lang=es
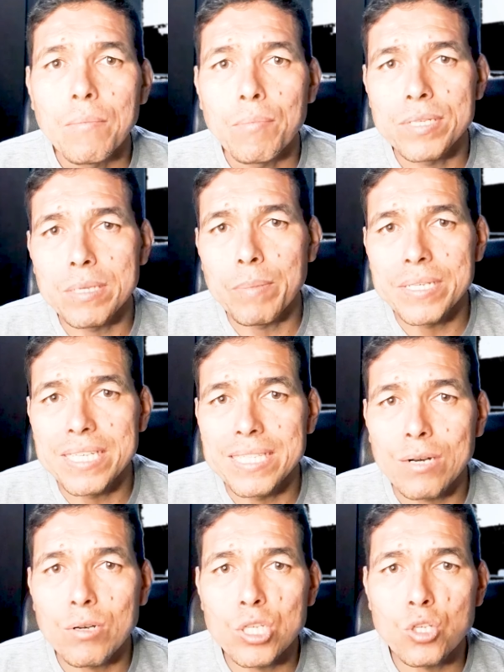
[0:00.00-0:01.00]
pues se
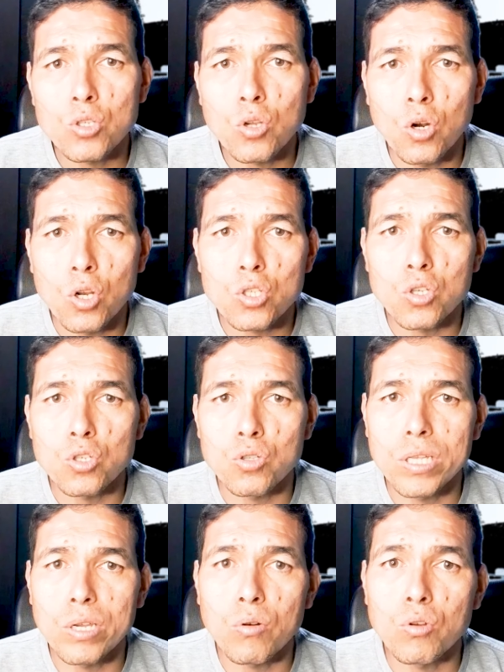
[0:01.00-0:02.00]
presentaron hechos dolorosos
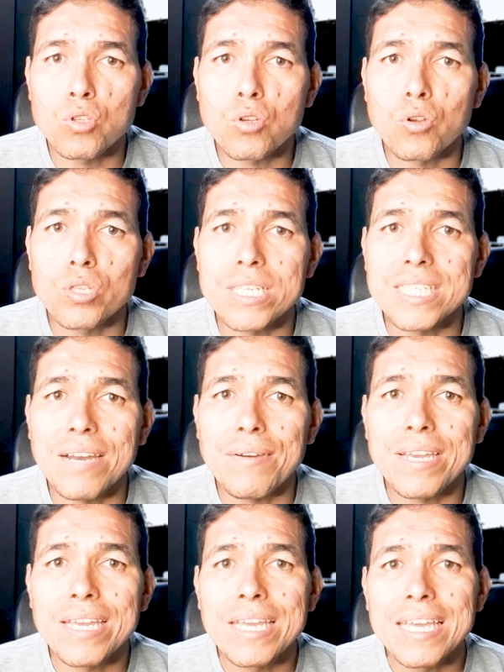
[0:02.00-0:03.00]
donde incluso no se
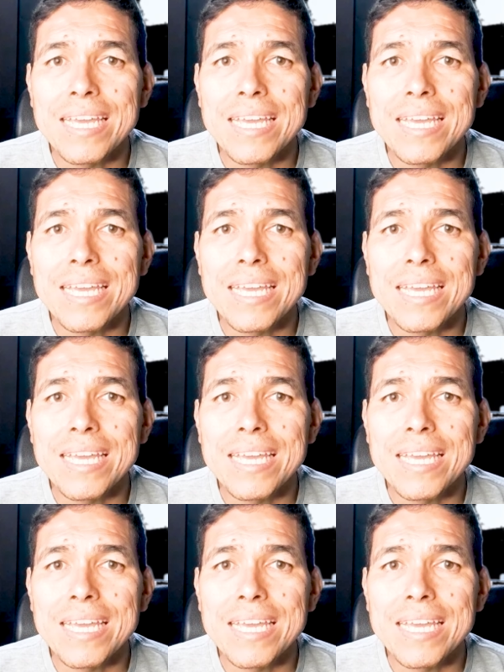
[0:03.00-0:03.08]
sabe